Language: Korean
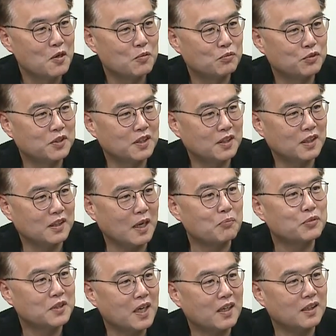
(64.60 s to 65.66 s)
분위기가
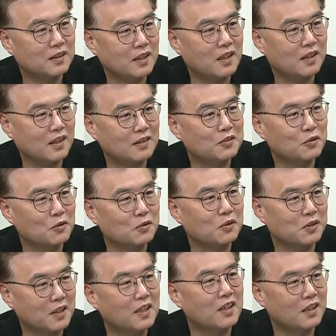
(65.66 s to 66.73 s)
나쁘지 않았다라는 그나마
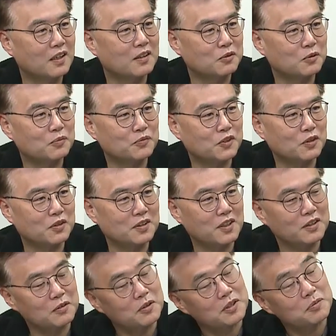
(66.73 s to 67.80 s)
나은 거죠. 예, 아니 제가
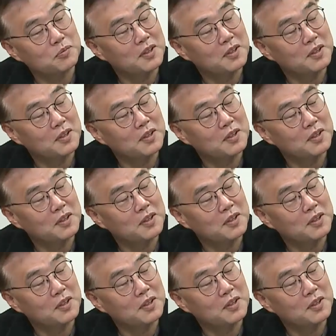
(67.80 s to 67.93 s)
이제 외신